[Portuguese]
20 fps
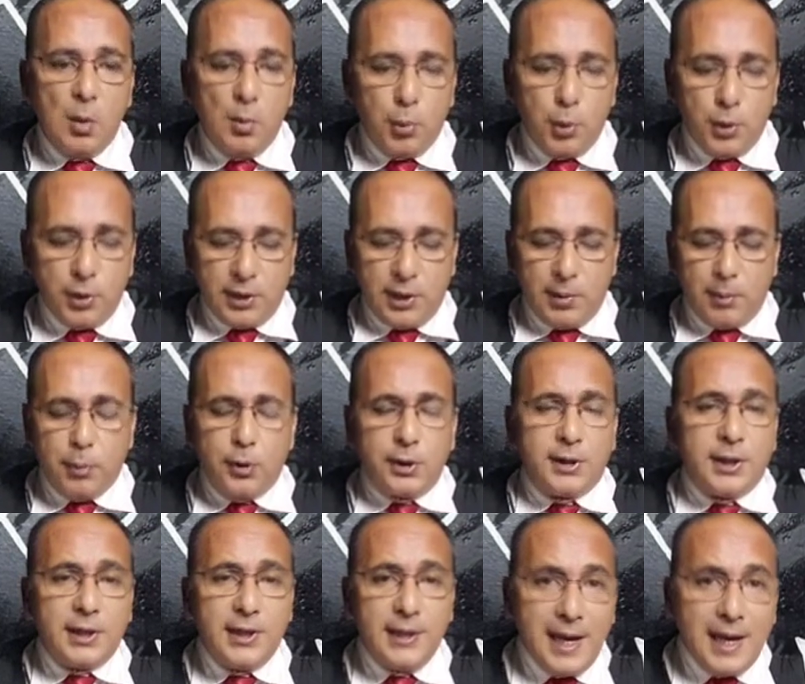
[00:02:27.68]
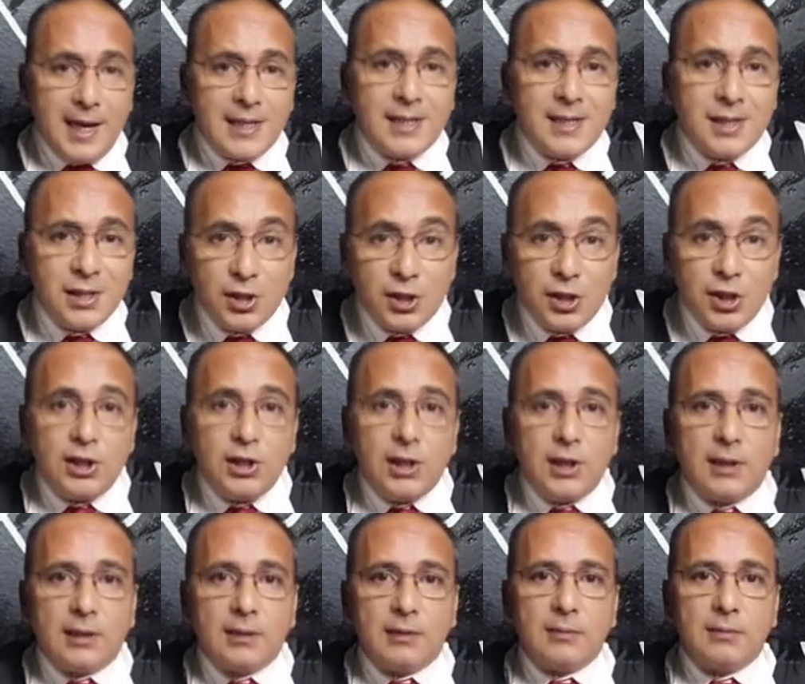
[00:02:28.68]
Por quê? Porque nesse
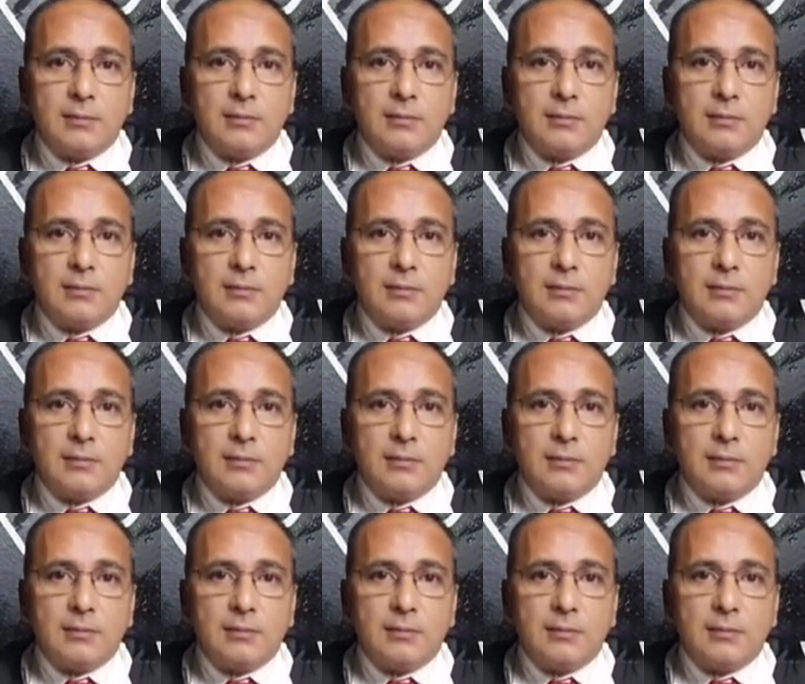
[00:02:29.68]
dia,